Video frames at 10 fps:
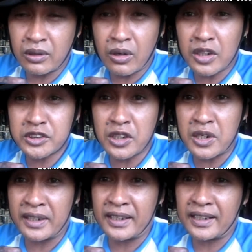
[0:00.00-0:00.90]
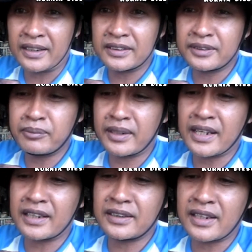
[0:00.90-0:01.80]
kosong ya
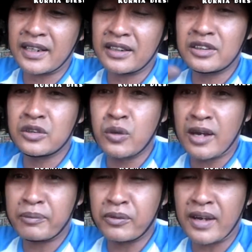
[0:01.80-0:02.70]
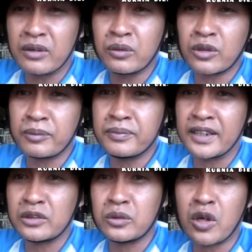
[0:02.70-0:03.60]
dimana ada dua buah huruf
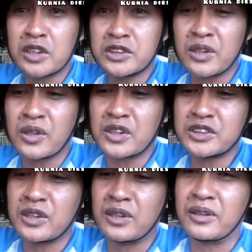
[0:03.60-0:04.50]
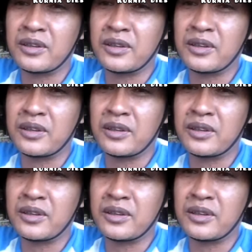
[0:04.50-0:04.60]
yaitu kosong kosong